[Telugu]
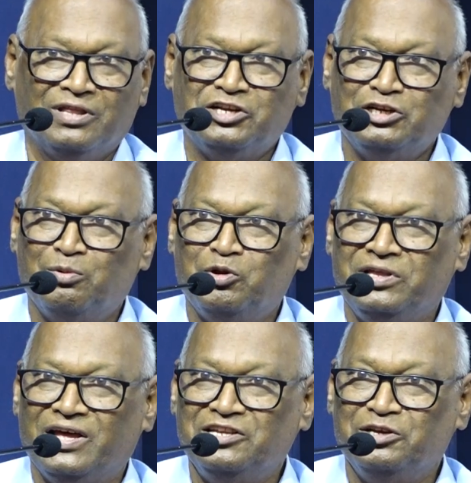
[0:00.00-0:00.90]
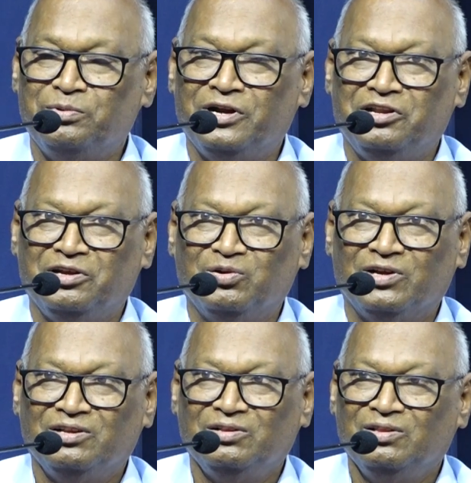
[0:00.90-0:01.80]
మా దక్షిణమూర్తి గారు చెప్పినట్టుగా
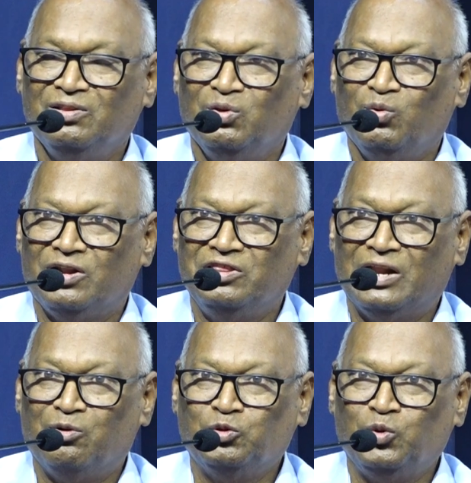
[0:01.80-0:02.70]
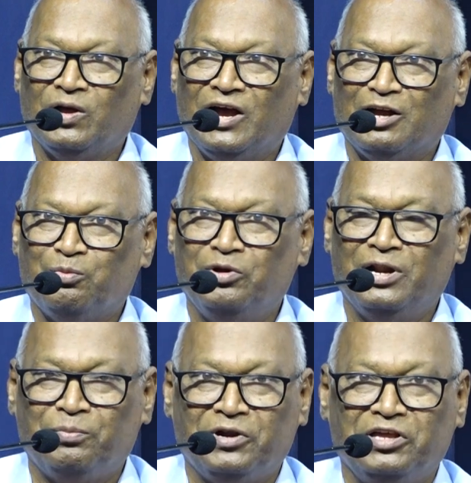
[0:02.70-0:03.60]
వారు ధనవంతులు
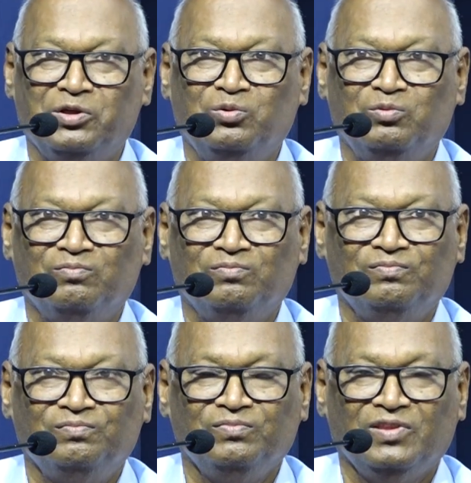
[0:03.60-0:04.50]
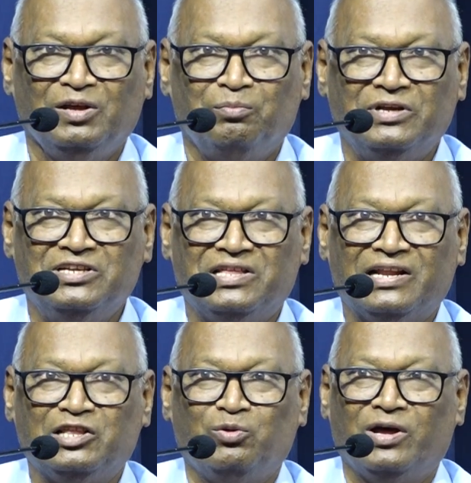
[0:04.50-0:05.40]
కాకపోయినప్పటికీను
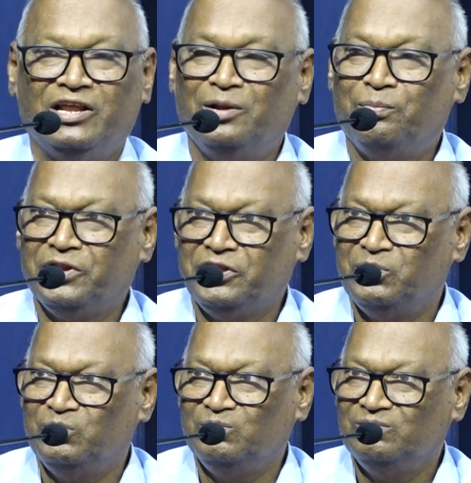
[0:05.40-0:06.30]
మధ్యతరగతి వారైనప్పటికీను